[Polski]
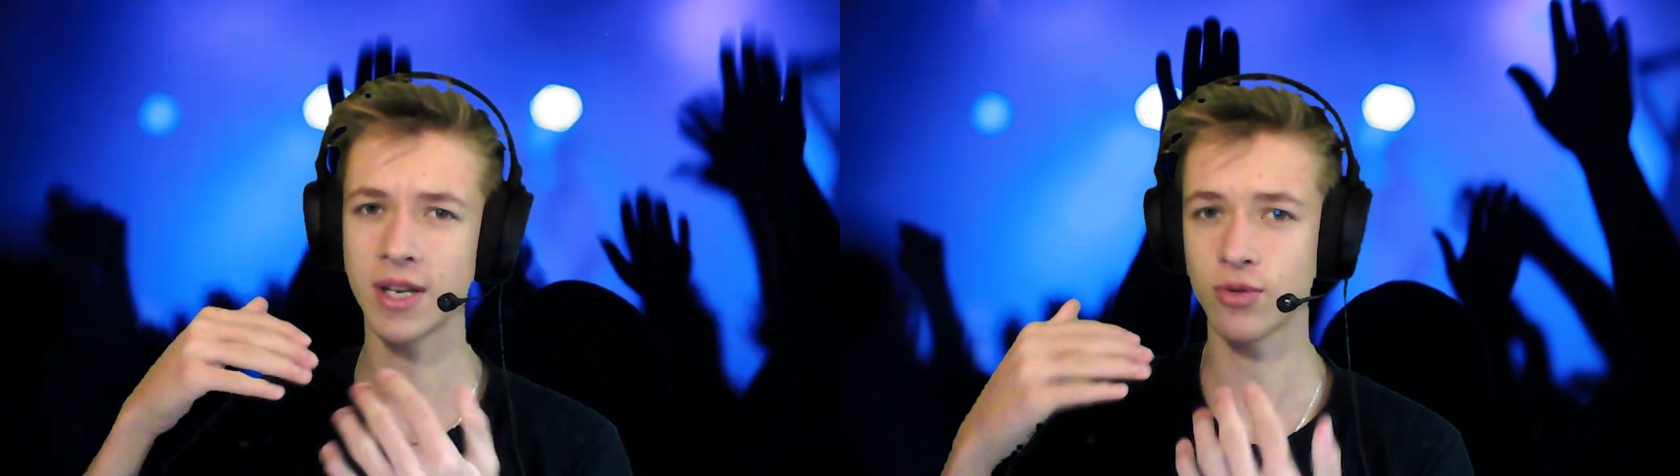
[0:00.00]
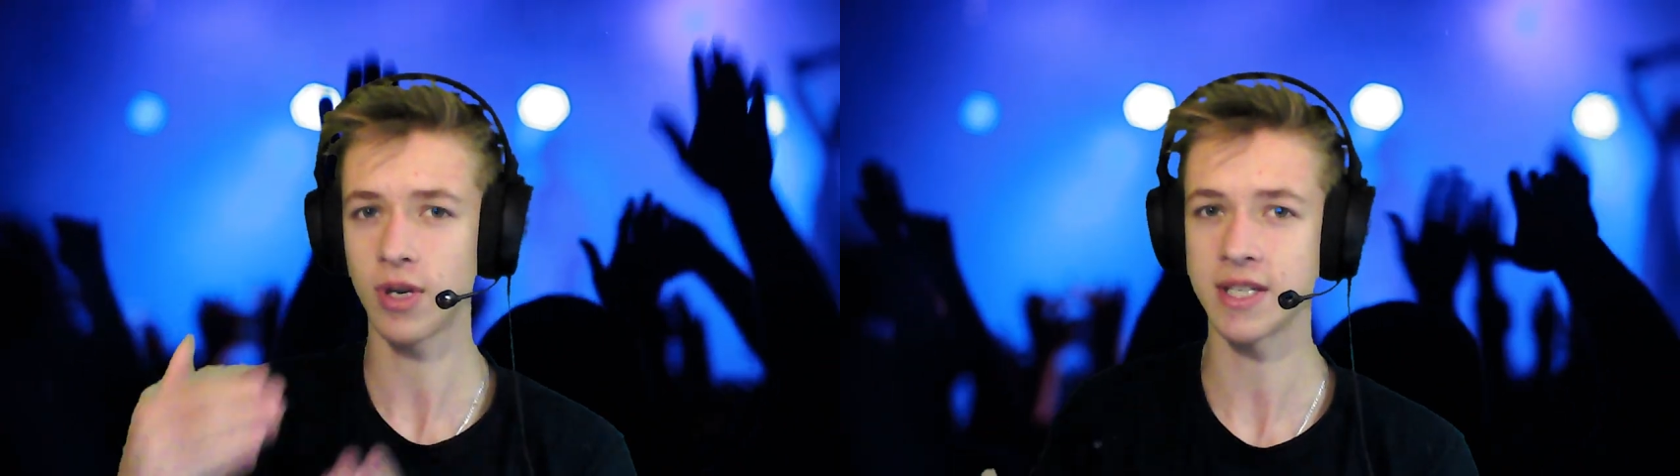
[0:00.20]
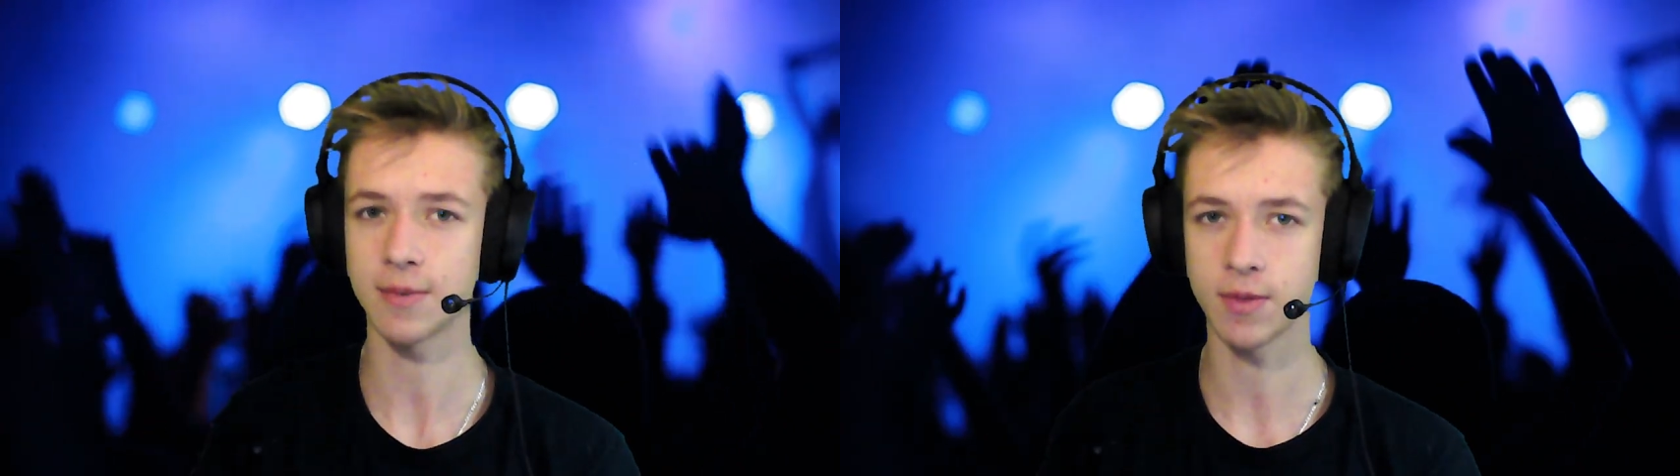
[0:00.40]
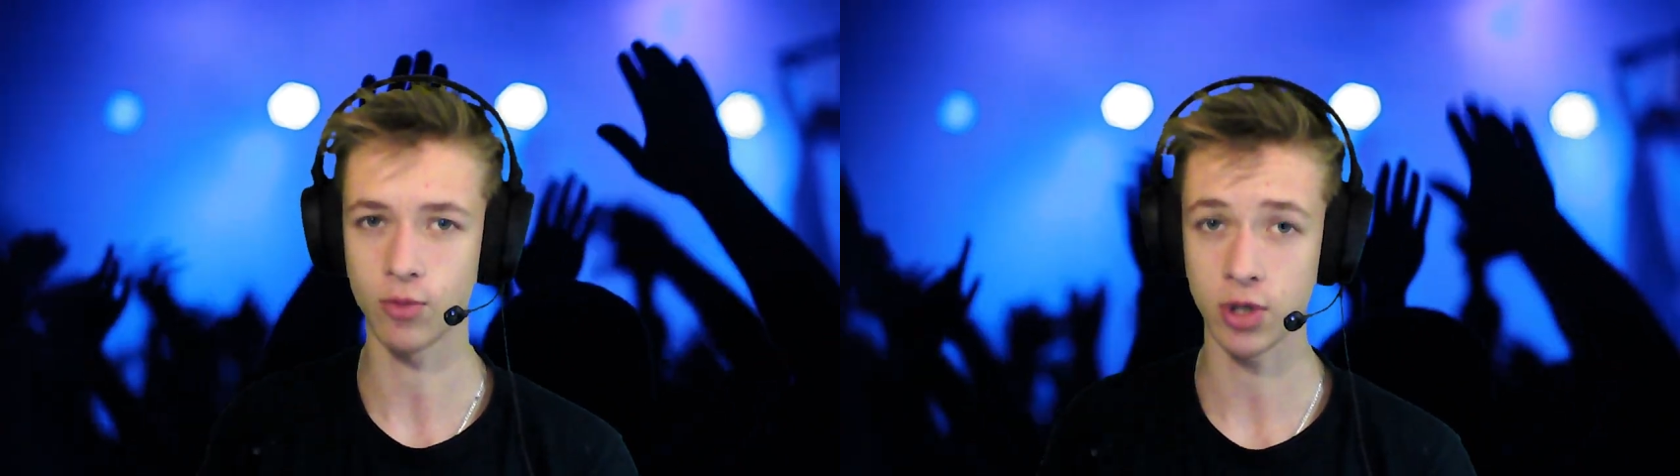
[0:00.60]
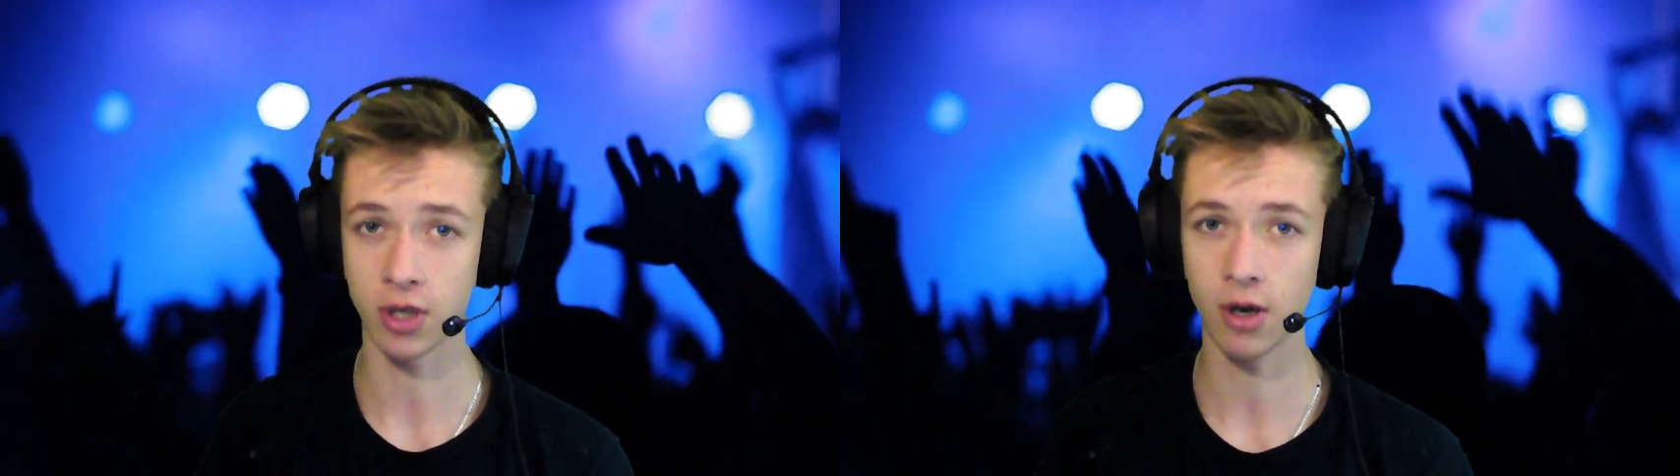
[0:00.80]
od razu
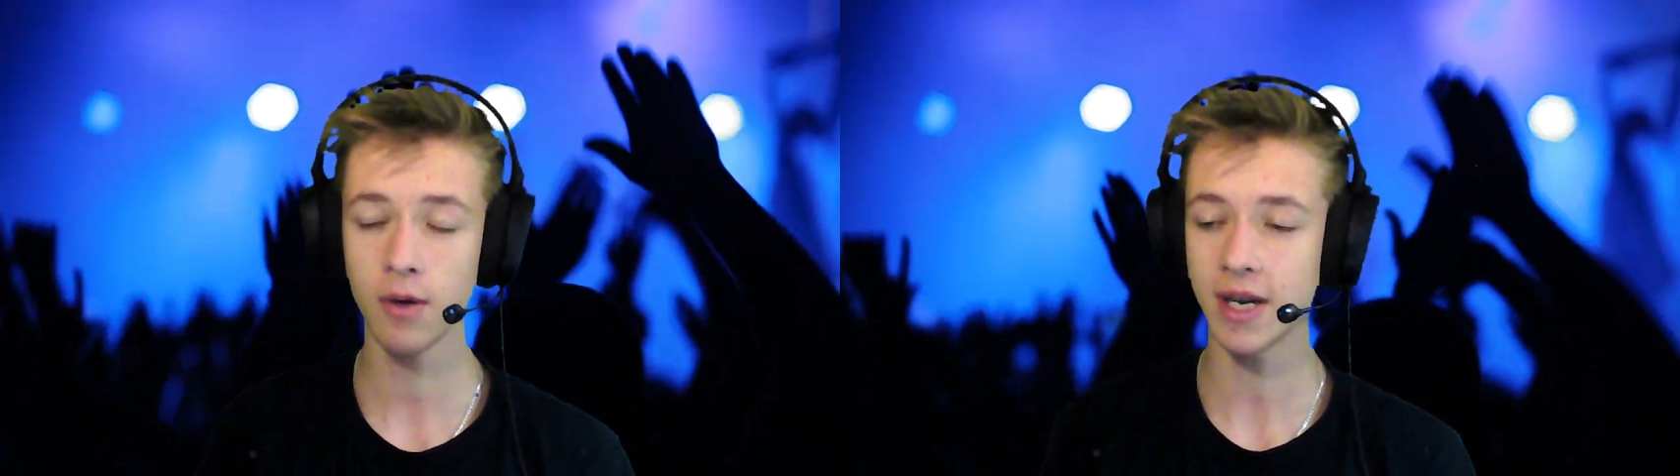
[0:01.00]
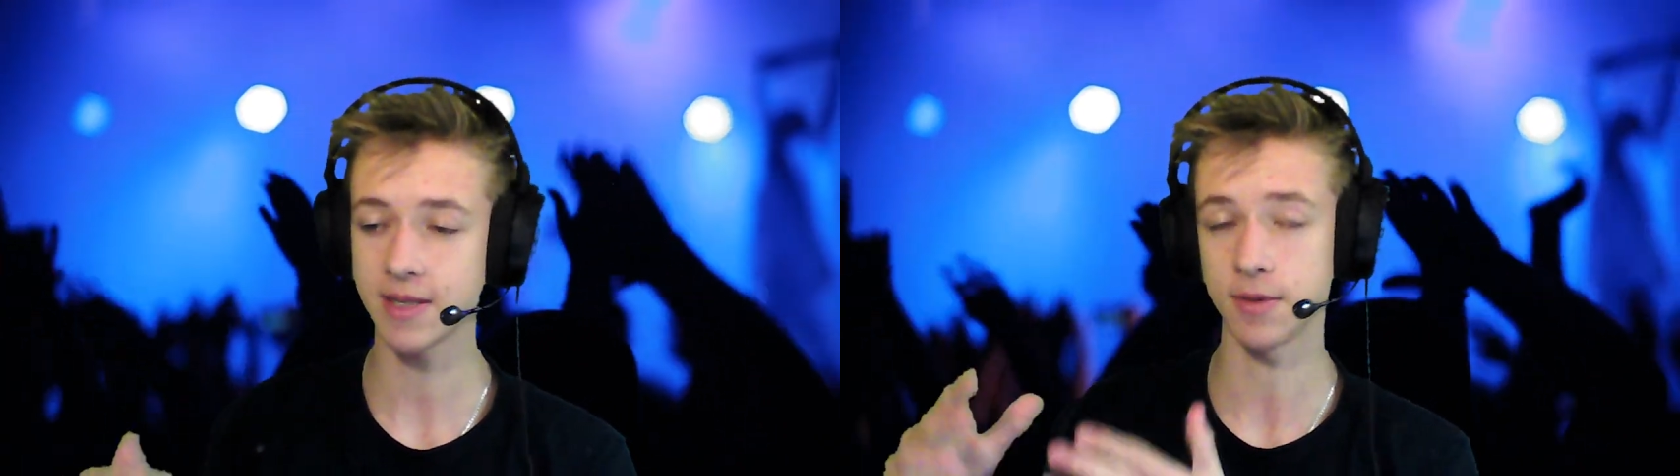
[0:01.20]
razem z muzyką,